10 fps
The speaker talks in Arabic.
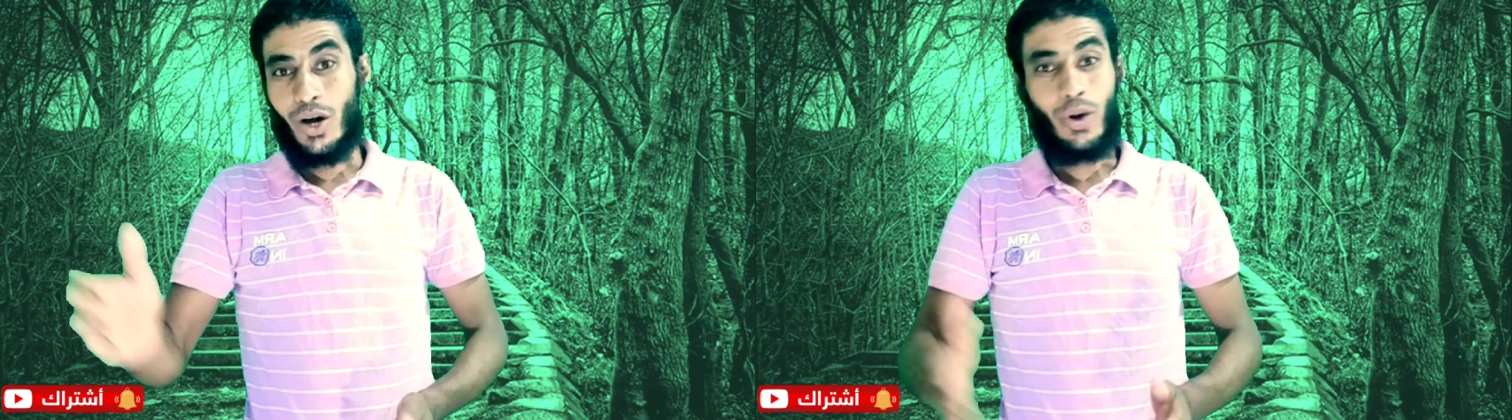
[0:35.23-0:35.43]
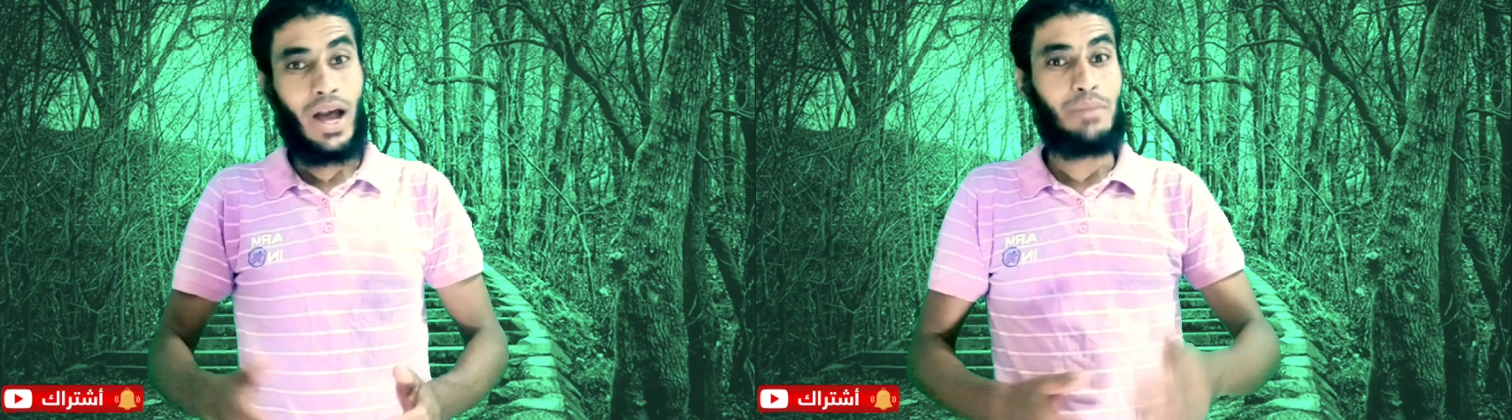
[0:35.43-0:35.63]

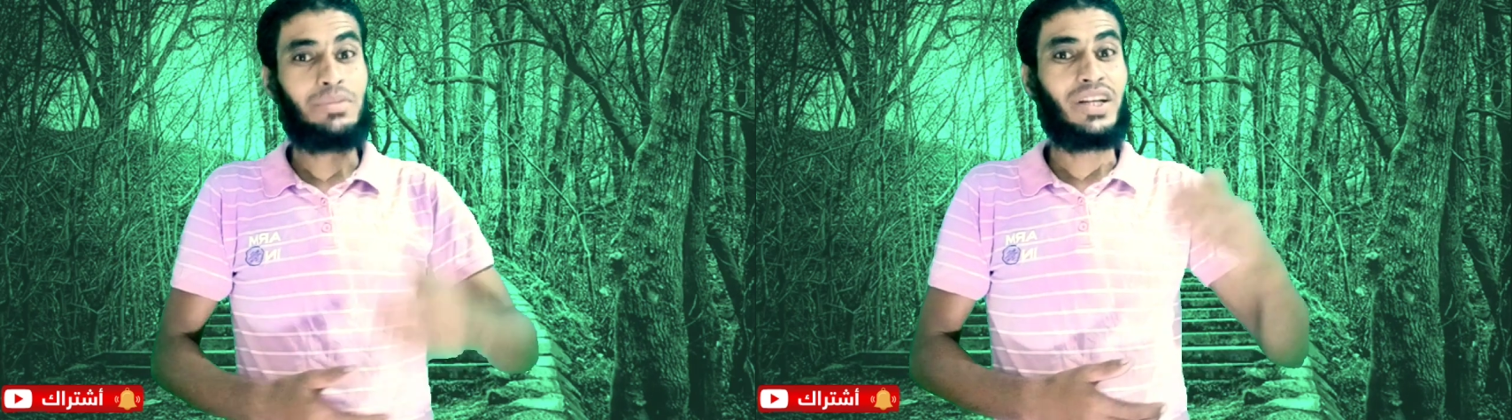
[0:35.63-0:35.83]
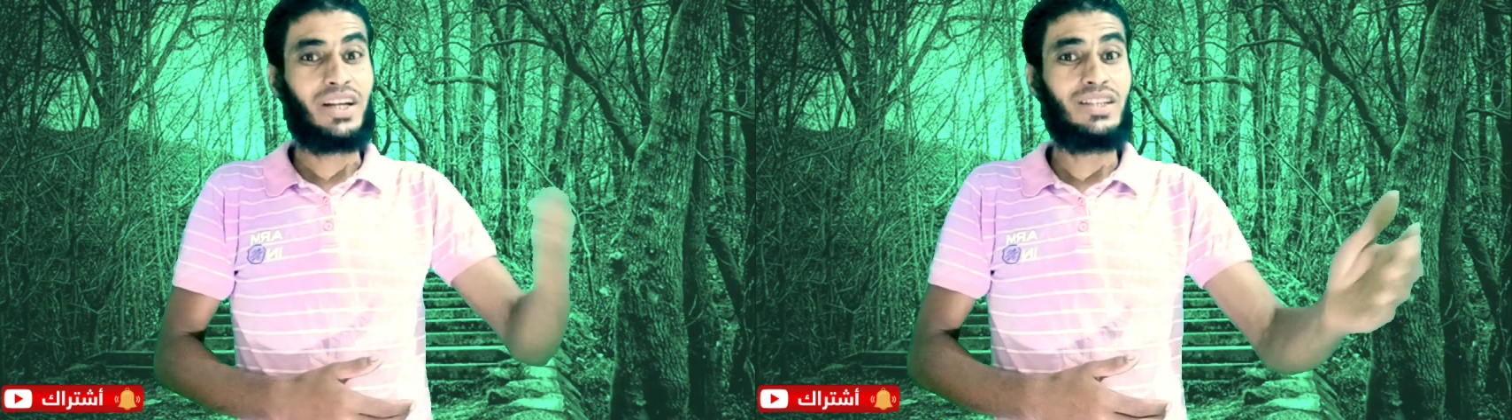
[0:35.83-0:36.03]

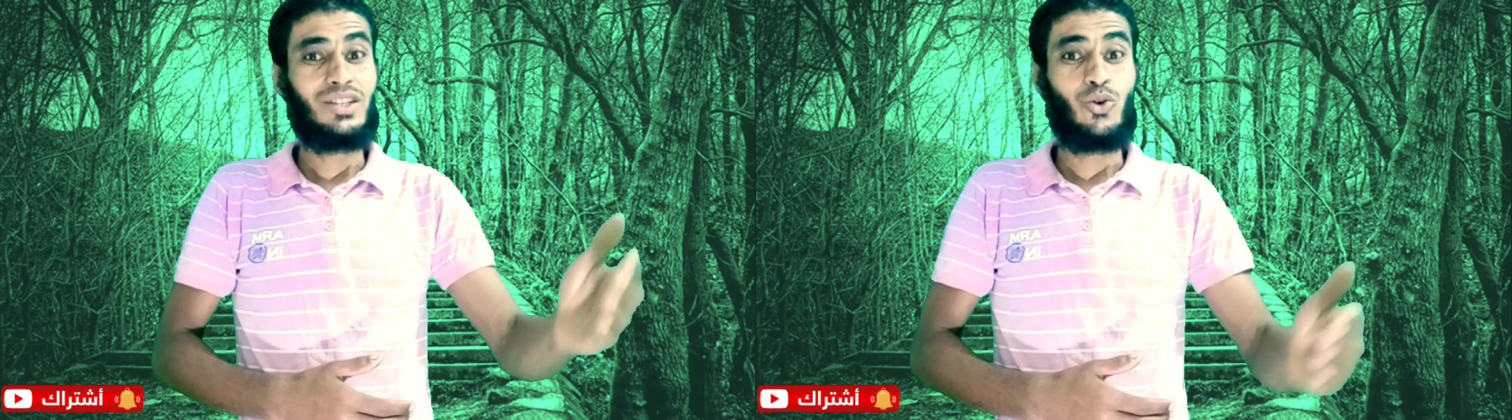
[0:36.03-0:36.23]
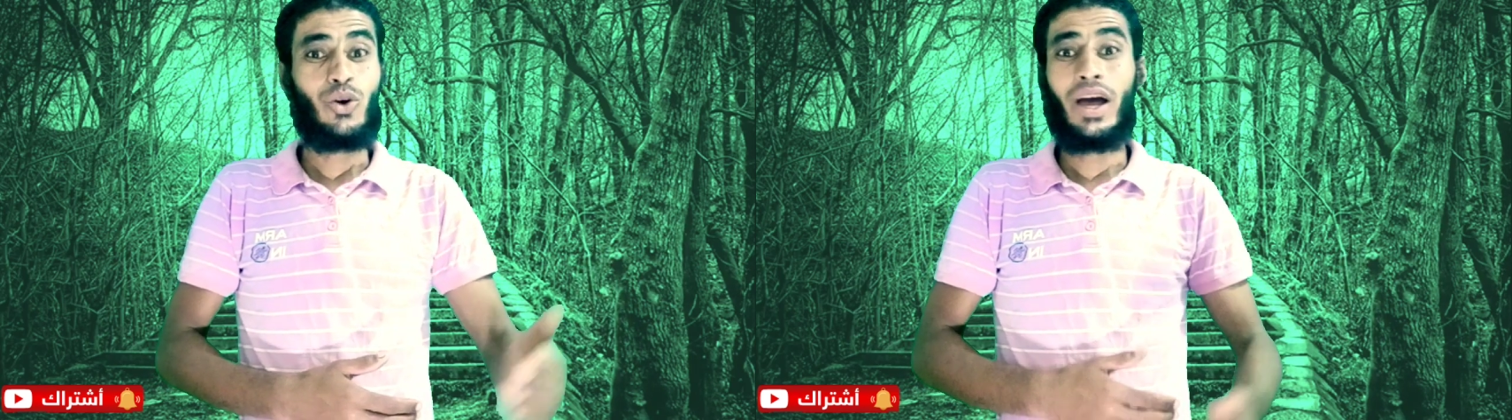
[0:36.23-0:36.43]
وكام
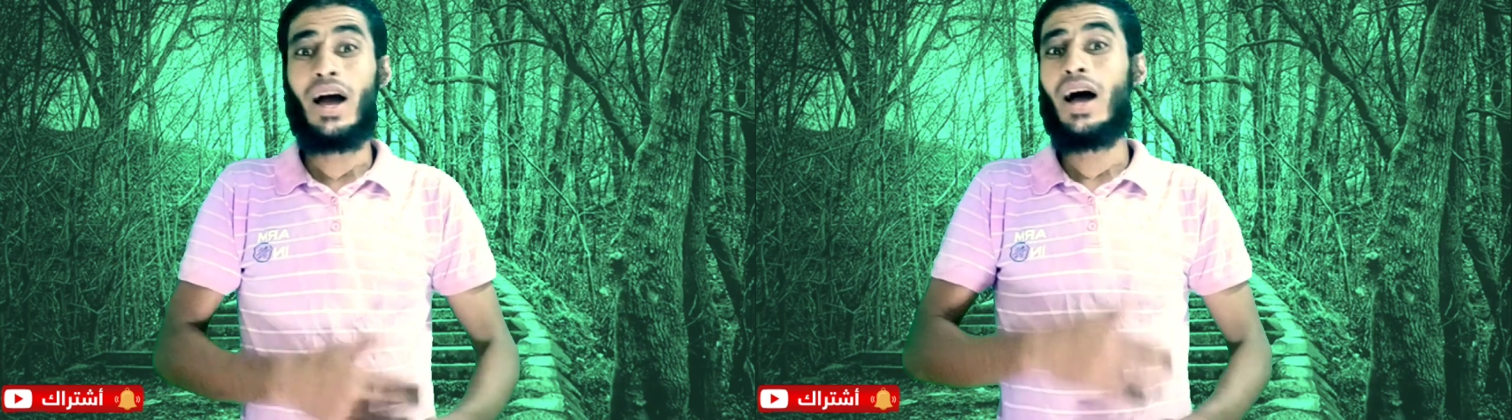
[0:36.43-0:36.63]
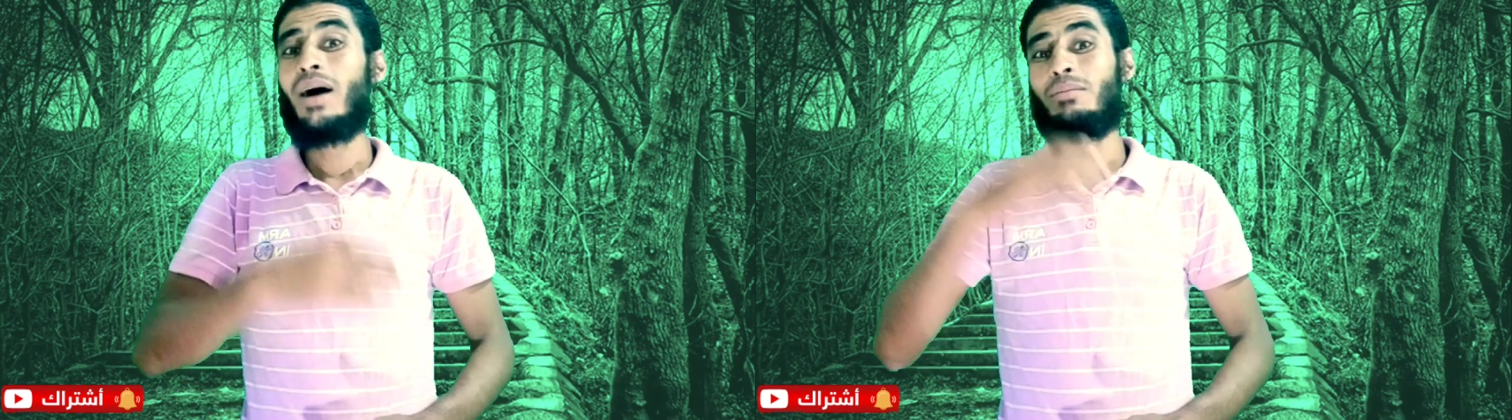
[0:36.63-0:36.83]
ترند
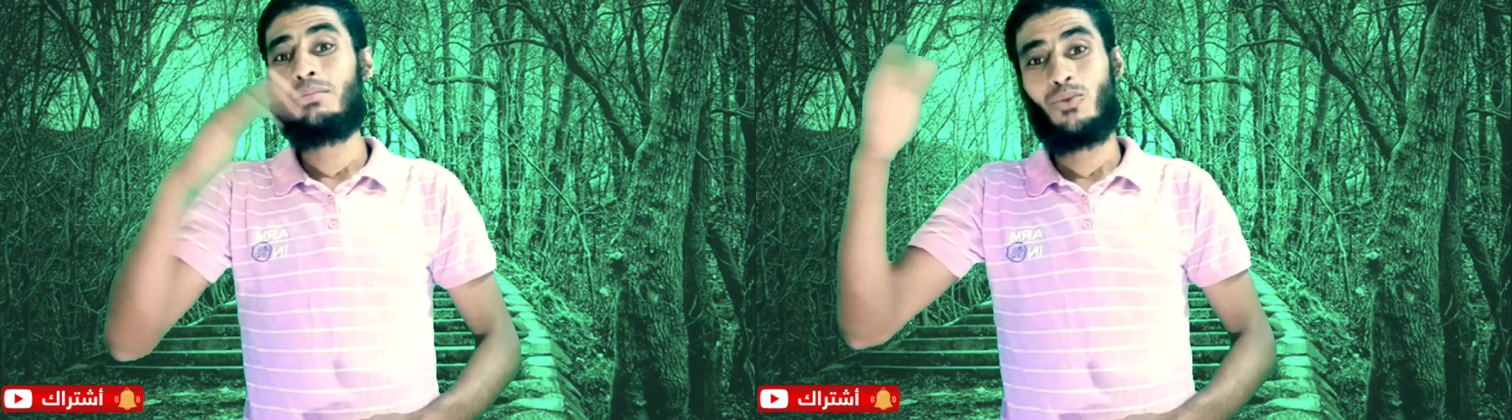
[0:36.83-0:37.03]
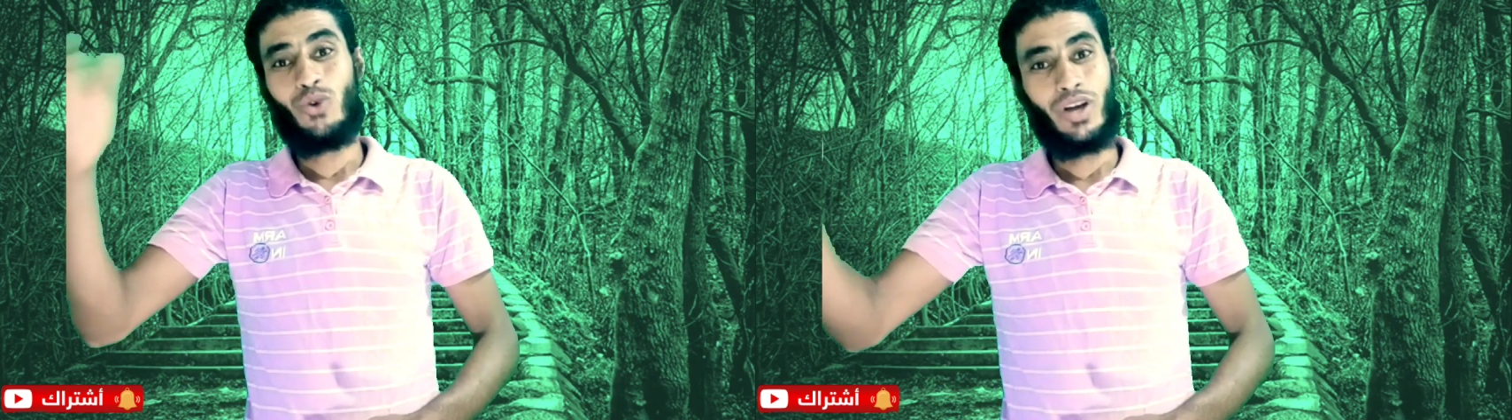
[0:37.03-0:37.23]

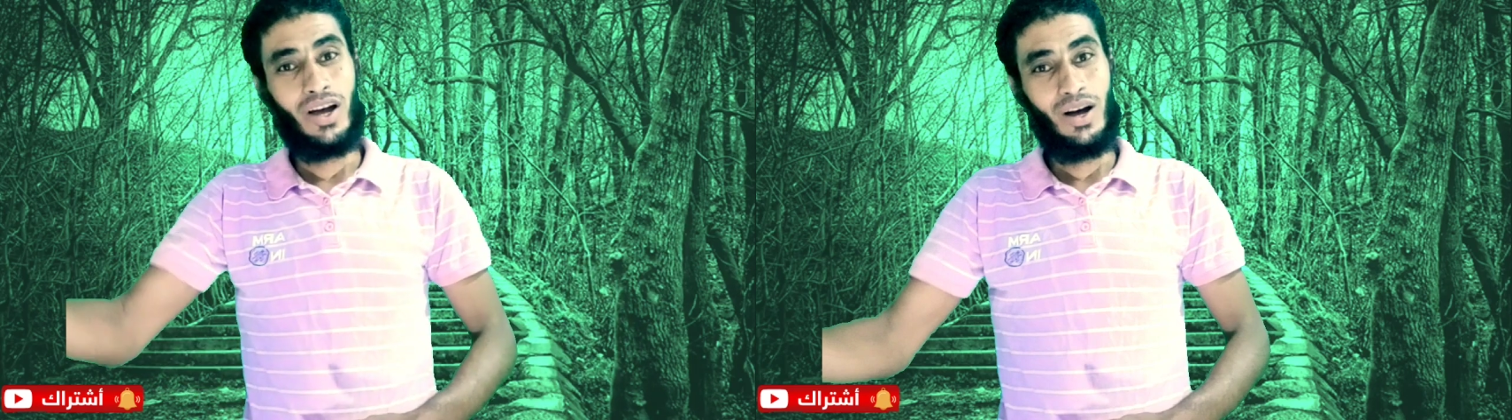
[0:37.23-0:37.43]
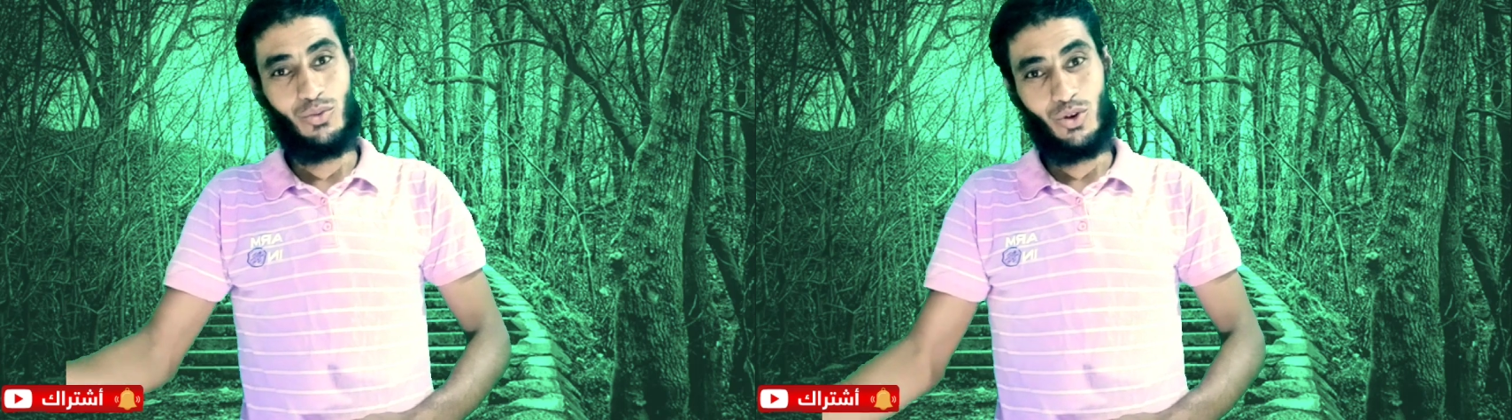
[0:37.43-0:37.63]
وكام وكام